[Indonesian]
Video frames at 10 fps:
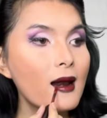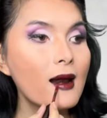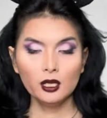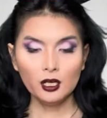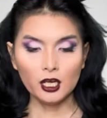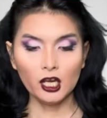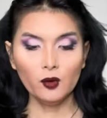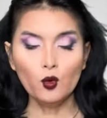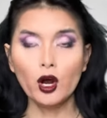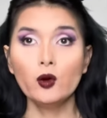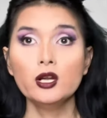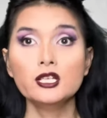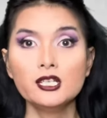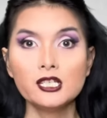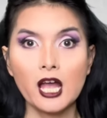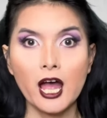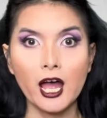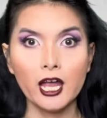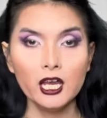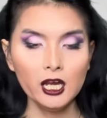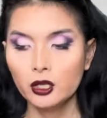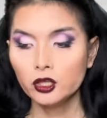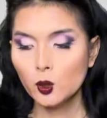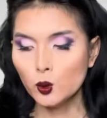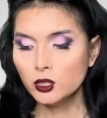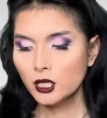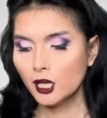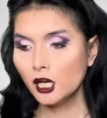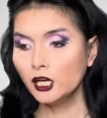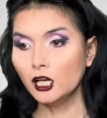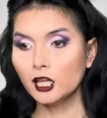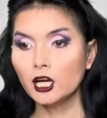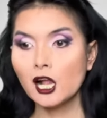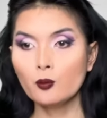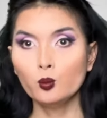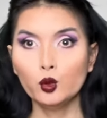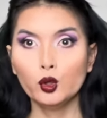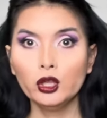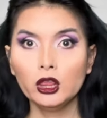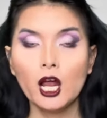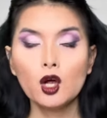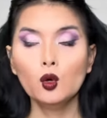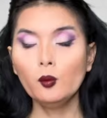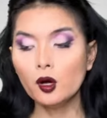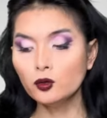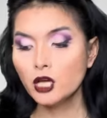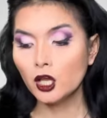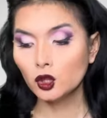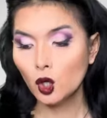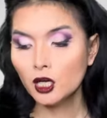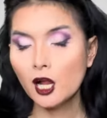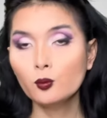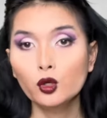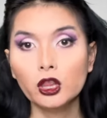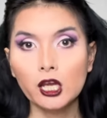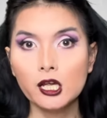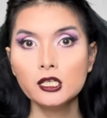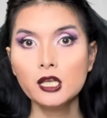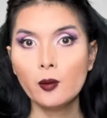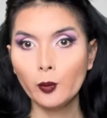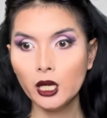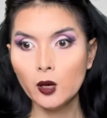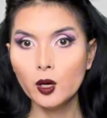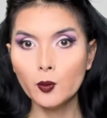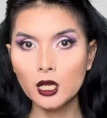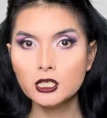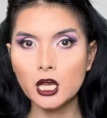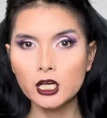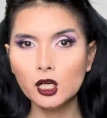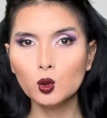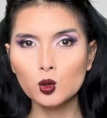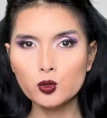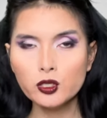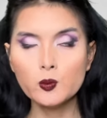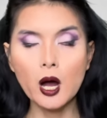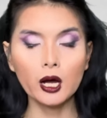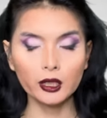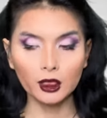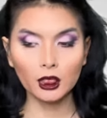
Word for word: Gini, mukanya udah selesai. Terus sekarang giliran rambut, aku mau catok rambutnya sampai dia benar-benar jadi lurus banget.